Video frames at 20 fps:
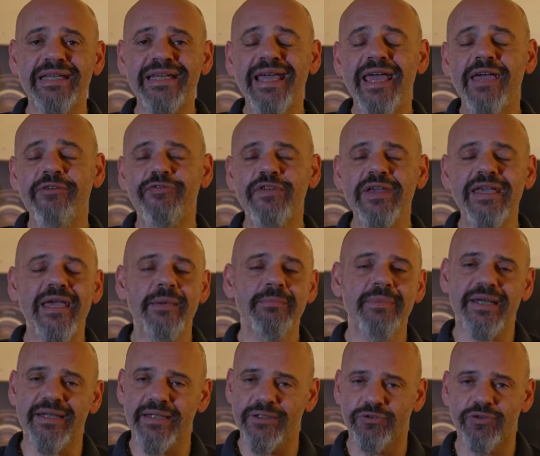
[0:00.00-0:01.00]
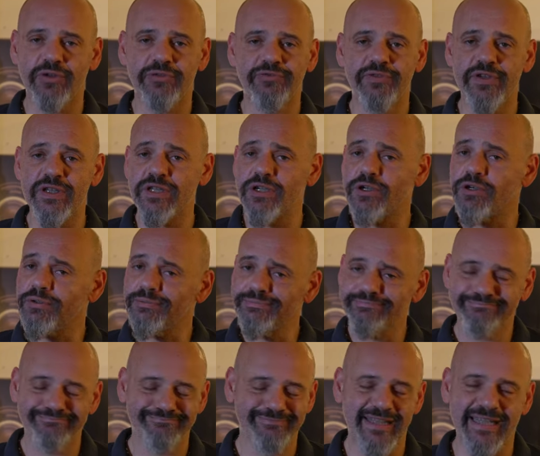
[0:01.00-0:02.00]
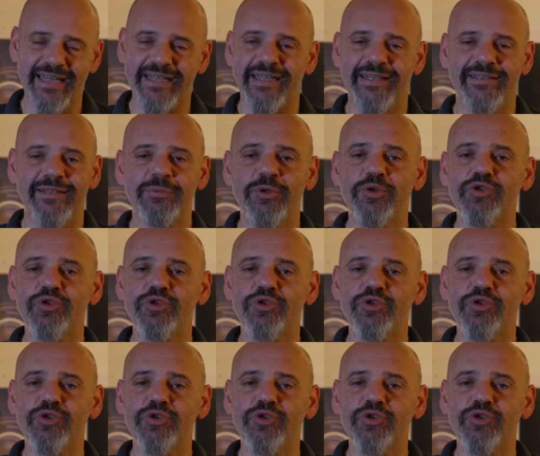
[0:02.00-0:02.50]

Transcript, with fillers: E finché mi ha retto il fisico, credetemi,